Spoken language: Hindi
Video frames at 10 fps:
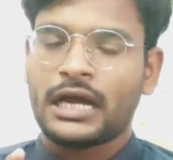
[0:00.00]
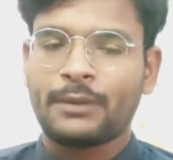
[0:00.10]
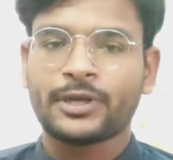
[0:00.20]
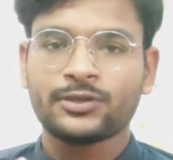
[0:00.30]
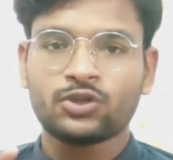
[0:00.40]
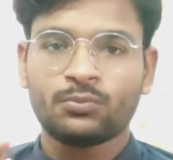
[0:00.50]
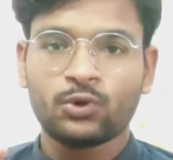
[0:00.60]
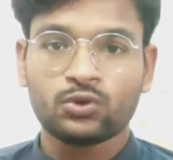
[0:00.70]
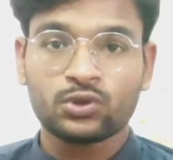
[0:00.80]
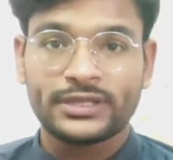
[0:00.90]
आपकी जो
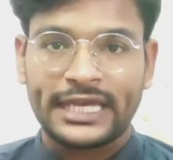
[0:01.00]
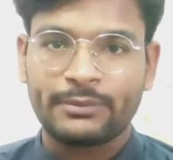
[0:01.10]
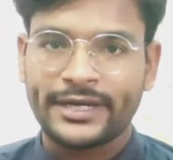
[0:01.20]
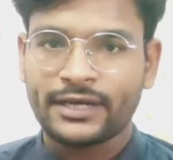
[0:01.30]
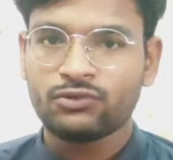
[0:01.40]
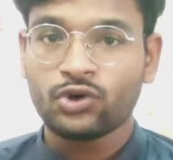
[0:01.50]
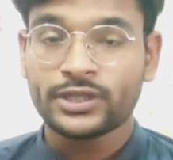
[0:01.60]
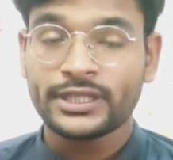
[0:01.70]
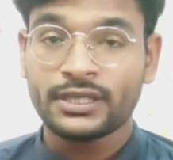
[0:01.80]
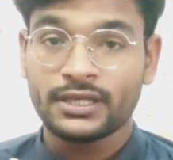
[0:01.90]
ब्लूटूथ नेगमेंट है वो
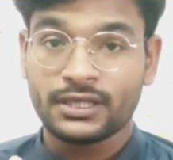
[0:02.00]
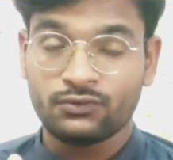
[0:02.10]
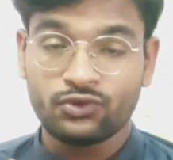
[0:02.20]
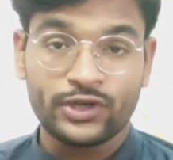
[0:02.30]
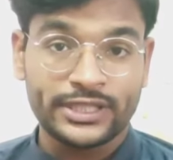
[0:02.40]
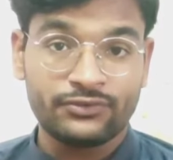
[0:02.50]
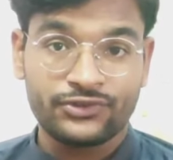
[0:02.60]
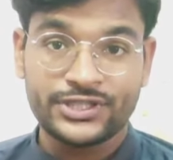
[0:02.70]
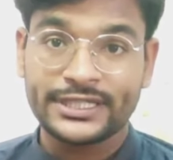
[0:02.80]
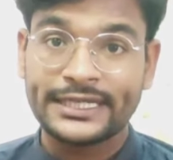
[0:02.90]
यदि वो यदि
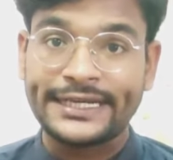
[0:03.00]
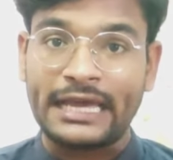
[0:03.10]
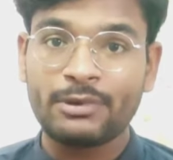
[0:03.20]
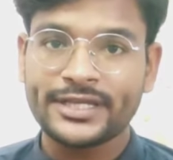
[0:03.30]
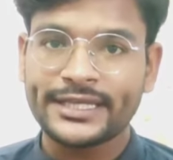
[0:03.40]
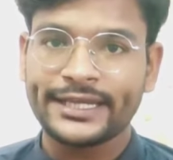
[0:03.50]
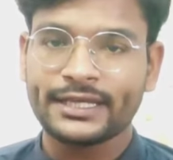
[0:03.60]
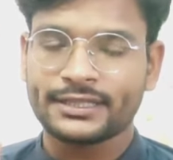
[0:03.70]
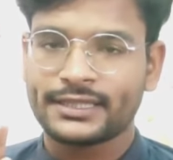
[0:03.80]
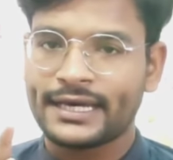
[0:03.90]
फिजिकली डैमेज है यानी
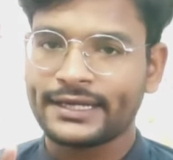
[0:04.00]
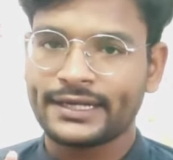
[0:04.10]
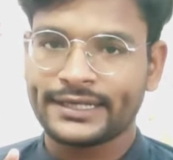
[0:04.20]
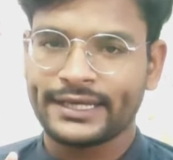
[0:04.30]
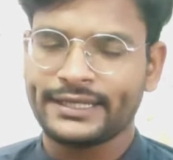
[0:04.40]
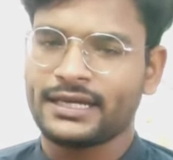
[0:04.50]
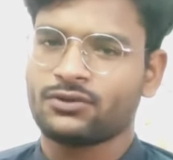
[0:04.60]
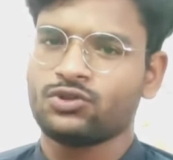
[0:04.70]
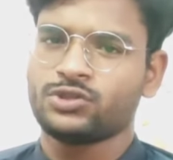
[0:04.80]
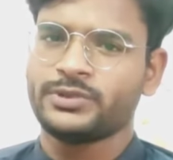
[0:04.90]
कि तार कट है या
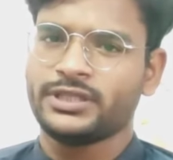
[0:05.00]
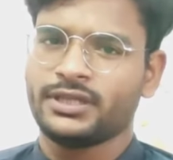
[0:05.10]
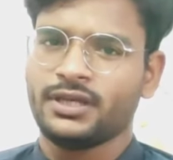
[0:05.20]
कुछ भी